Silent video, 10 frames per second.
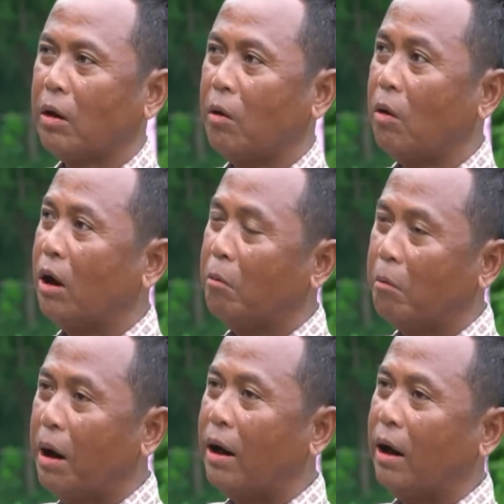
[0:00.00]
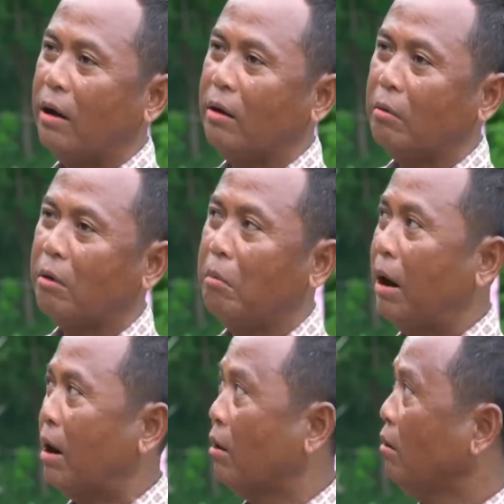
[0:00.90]
คนในหมู่บ้านนั่นแหละกำลั
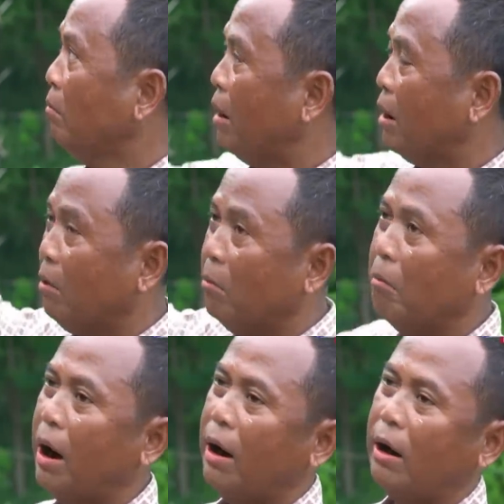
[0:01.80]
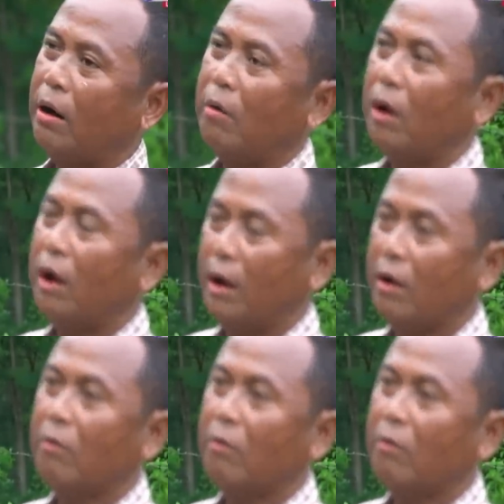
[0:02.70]
งขึ้นไปที่หมู่บ้านแล้วเขาก็เห็น